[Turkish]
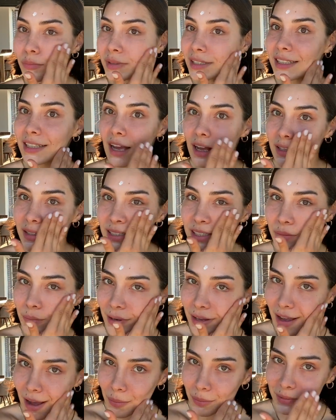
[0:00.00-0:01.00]
bir yansıma
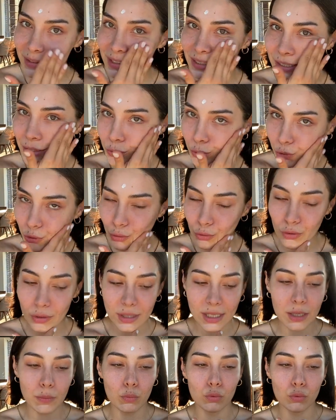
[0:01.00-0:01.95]
yaptığını düşünürsek